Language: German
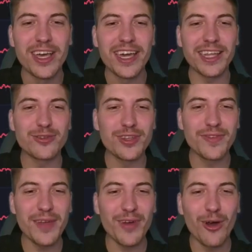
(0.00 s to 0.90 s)
Natürlich
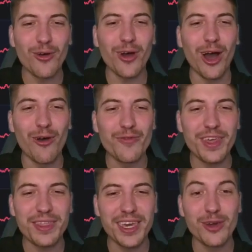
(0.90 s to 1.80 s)
werden wir auch auf
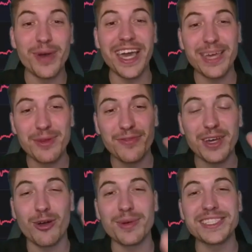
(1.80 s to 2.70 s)
Ethereum eingehen mit
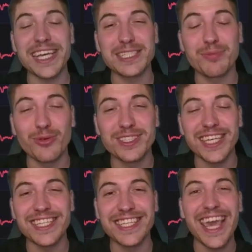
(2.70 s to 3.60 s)

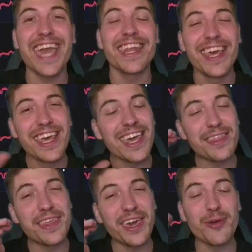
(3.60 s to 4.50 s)
4,6% Gain.
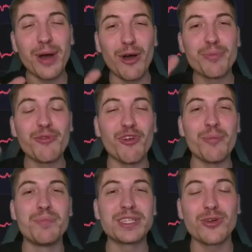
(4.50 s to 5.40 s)
Ethereum
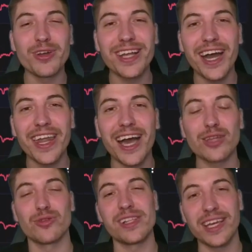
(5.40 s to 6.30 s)
outperformt Bitcoin gerade
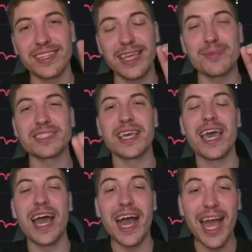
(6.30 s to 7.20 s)
aktuell, nachdem es
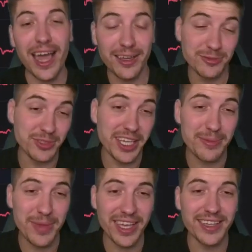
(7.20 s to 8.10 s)
ah, jede
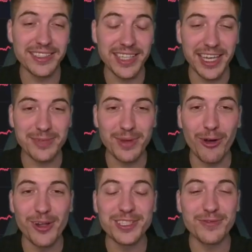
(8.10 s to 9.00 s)
Menge, sage ich mal,
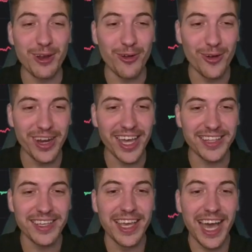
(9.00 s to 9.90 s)
Holz verloren
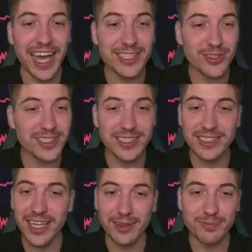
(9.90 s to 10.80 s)
hat. Ansonsten,
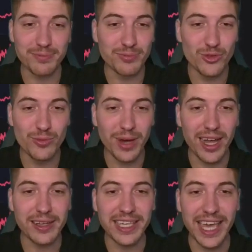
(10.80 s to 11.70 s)
ja,
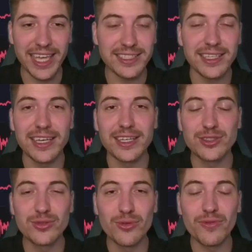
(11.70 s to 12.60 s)
überall Gains
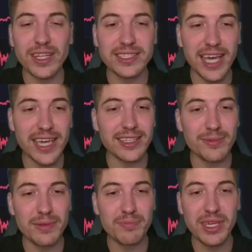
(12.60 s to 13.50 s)
zu verzeichnen.
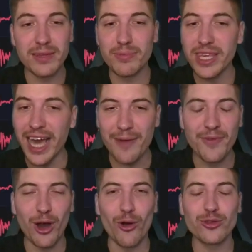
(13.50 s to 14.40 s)
Mit BNB haben
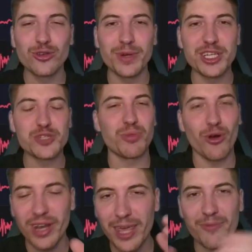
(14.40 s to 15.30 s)
wir auch drüber
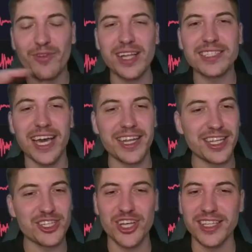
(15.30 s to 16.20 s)
gesprochen, ebenfalls einer der
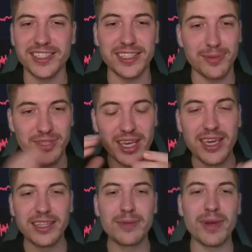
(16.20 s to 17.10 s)
Chart-Setups,
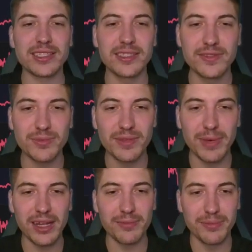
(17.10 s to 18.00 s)
die massivst mit
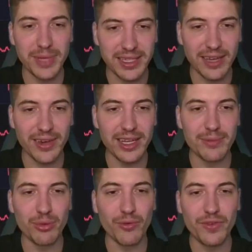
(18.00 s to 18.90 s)
mal, mittlerweile im
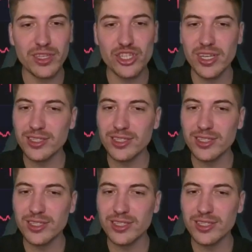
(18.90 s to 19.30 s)
Profit stehen.